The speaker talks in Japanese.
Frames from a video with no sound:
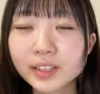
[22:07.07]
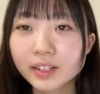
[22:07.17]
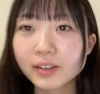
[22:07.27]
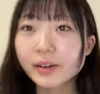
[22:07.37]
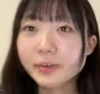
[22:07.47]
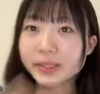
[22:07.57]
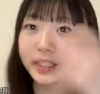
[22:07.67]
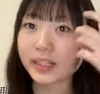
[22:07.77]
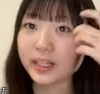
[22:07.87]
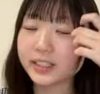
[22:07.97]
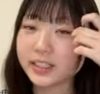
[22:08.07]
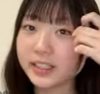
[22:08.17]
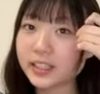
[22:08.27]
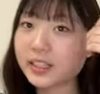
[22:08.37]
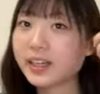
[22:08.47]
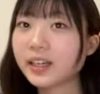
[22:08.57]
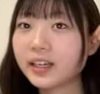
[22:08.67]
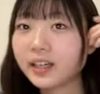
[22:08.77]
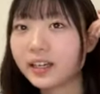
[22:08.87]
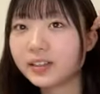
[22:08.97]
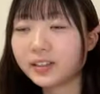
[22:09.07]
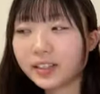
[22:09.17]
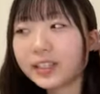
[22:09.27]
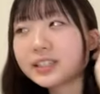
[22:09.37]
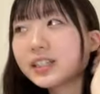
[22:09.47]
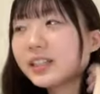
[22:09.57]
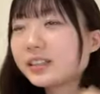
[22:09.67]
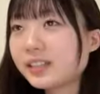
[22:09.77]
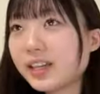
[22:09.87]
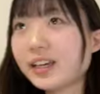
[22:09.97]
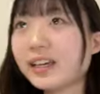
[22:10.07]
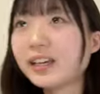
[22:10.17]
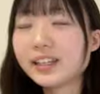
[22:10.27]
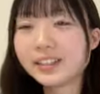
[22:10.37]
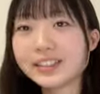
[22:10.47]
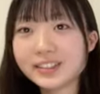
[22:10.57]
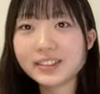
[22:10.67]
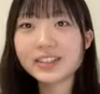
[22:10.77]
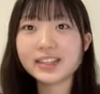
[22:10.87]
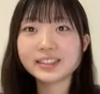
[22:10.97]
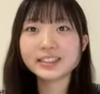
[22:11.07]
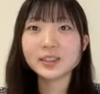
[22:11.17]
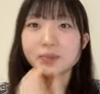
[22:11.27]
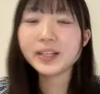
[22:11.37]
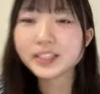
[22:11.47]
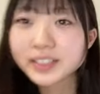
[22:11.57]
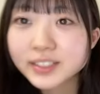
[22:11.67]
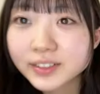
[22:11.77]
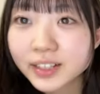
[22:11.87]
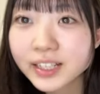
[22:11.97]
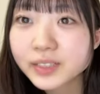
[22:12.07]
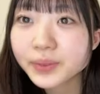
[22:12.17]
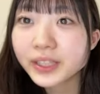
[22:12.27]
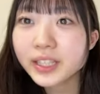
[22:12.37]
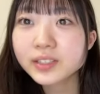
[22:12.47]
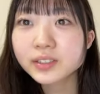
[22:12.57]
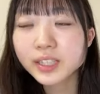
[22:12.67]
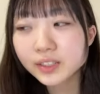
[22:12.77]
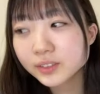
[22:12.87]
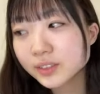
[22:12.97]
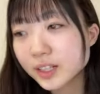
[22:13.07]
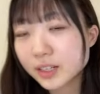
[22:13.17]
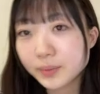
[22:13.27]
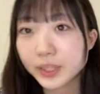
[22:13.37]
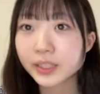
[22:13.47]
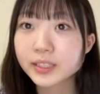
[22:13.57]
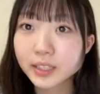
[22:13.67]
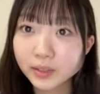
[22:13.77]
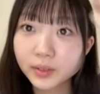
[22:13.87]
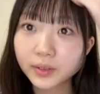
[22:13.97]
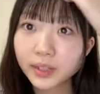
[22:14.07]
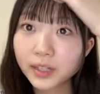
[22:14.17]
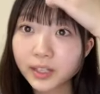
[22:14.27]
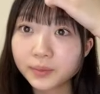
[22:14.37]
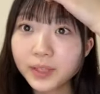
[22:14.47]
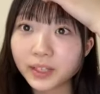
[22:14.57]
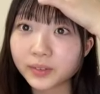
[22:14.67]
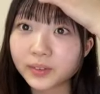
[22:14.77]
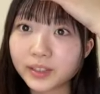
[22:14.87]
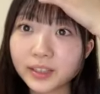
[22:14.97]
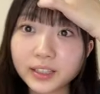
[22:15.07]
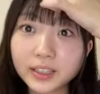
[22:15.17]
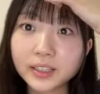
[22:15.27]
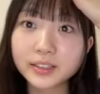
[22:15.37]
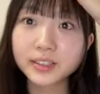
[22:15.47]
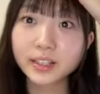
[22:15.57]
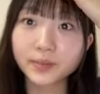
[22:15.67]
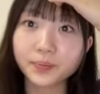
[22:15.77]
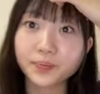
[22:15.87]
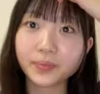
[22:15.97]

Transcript: あの青海さんが配信しててあのね気づかなくてそれですぐ見たんですよ始まって13分ぐらいに見たんですけど見たのだけどさ